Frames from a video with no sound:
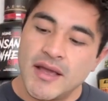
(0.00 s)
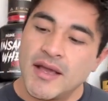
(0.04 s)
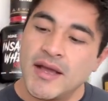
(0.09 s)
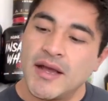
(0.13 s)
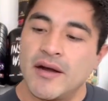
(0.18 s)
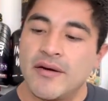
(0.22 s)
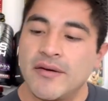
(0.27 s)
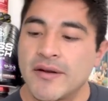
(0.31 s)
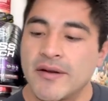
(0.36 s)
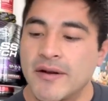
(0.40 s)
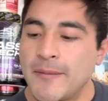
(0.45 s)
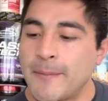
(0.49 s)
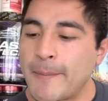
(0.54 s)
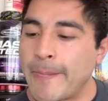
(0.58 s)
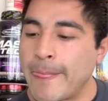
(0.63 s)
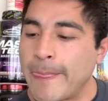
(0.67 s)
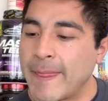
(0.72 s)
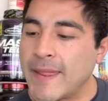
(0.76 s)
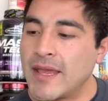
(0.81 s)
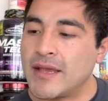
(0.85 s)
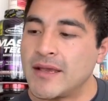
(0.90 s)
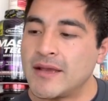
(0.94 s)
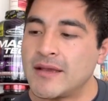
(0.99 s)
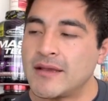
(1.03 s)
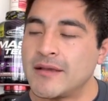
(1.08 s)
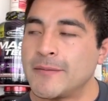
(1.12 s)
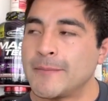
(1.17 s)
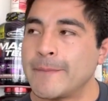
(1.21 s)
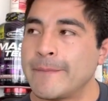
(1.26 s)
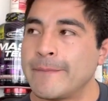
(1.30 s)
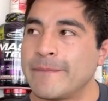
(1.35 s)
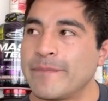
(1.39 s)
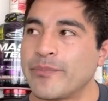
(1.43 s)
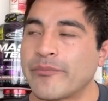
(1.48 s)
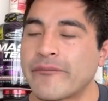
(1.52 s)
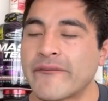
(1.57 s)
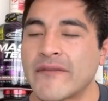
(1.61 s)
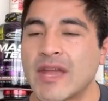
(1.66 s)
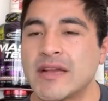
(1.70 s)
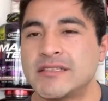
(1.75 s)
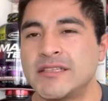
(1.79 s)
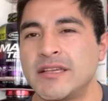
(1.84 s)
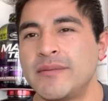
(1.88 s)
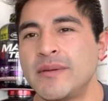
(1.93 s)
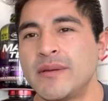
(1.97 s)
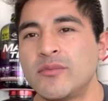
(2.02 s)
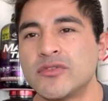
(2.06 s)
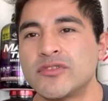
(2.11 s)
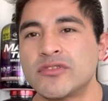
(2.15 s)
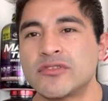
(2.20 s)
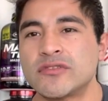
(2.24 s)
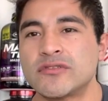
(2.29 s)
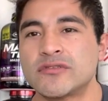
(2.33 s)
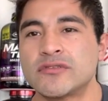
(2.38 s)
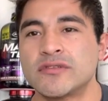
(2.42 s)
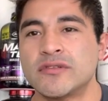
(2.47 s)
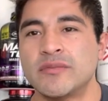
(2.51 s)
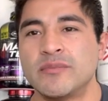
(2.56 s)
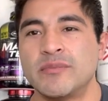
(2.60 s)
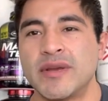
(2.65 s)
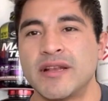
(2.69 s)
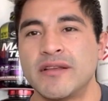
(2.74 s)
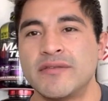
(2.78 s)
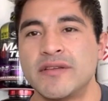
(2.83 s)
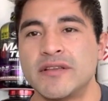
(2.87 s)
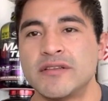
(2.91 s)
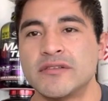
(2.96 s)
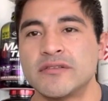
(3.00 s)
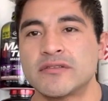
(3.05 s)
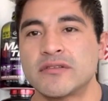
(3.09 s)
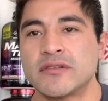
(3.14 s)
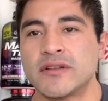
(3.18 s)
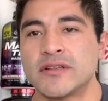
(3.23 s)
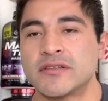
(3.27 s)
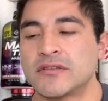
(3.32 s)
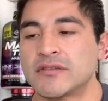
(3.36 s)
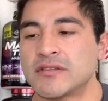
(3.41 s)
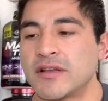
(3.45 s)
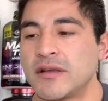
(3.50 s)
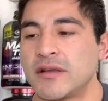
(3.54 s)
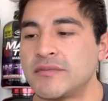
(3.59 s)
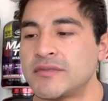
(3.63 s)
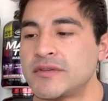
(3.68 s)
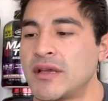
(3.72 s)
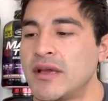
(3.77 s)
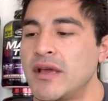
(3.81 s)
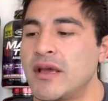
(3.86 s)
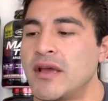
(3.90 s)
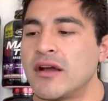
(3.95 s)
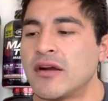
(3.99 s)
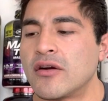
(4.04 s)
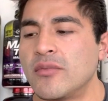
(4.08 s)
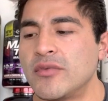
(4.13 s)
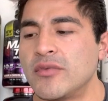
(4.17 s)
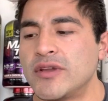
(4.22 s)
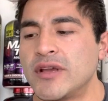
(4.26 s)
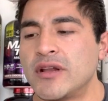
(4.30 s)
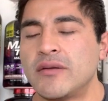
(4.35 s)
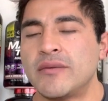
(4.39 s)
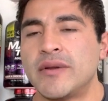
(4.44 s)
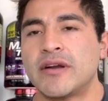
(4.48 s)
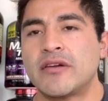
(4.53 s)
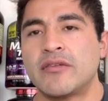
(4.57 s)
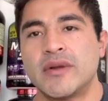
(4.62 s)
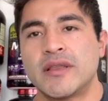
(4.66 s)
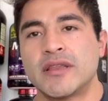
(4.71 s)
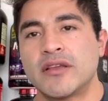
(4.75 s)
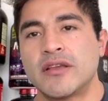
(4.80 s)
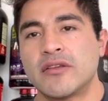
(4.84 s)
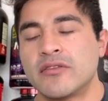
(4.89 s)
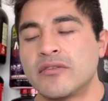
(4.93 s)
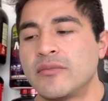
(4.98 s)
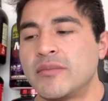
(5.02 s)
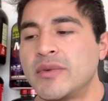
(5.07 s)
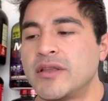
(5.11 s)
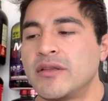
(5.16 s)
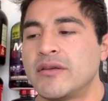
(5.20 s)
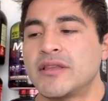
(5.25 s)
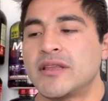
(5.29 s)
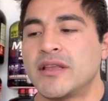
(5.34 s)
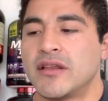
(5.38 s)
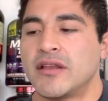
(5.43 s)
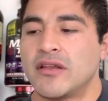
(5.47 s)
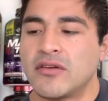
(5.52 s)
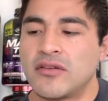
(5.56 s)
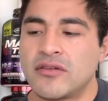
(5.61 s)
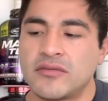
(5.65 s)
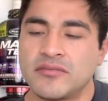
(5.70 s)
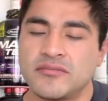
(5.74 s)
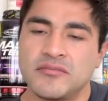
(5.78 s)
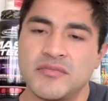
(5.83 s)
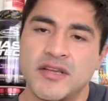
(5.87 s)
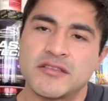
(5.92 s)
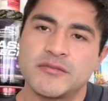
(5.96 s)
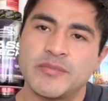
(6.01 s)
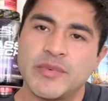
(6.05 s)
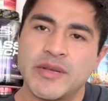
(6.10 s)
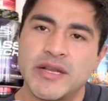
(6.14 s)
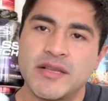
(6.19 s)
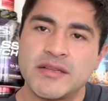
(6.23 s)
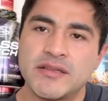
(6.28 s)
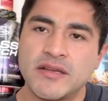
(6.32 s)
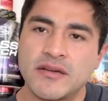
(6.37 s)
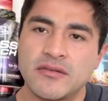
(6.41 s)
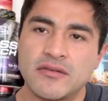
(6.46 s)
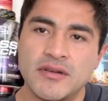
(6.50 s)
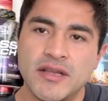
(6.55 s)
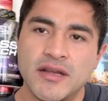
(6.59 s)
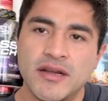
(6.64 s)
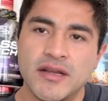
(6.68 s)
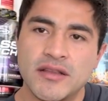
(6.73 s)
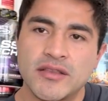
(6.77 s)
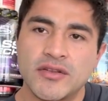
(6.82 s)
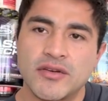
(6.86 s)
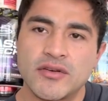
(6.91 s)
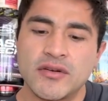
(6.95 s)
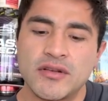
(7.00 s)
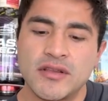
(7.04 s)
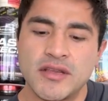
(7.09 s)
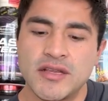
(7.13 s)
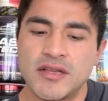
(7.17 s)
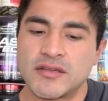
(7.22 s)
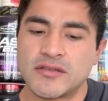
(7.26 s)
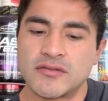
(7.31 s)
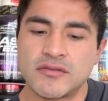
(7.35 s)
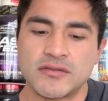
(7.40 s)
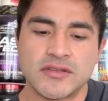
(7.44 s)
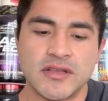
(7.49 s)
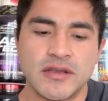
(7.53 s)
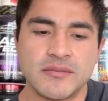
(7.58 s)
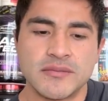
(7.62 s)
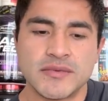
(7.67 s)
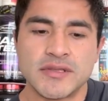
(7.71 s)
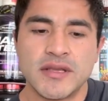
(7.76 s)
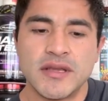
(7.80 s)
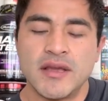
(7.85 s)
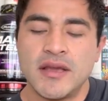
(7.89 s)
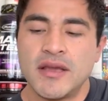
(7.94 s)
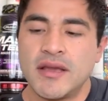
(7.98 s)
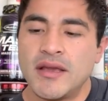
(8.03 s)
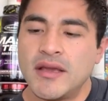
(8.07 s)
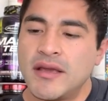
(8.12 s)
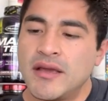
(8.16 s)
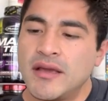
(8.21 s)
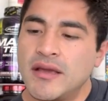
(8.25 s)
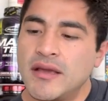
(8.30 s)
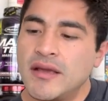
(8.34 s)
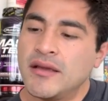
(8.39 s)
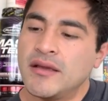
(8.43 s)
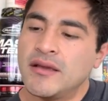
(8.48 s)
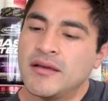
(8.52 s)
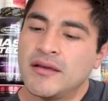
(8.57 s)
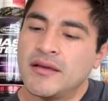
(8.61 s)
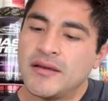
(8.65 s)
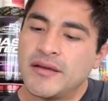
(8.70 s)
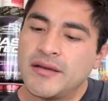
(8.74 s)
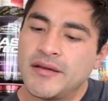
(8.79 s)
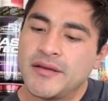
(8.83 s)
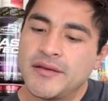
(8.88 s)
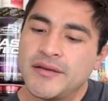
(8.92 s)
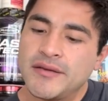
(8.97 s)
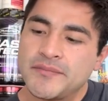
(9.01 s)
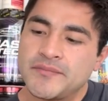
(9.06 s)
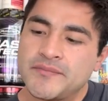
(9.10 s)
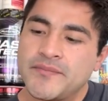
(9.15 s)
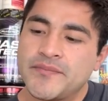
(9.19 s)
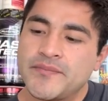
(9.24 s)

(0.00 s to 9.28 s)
Ahora, eh, sí vi muchos beneficios con estos AMs. Como ya lo había comentado en un video anterior, mi experiencia con Ligandrol y estos AMs, eh,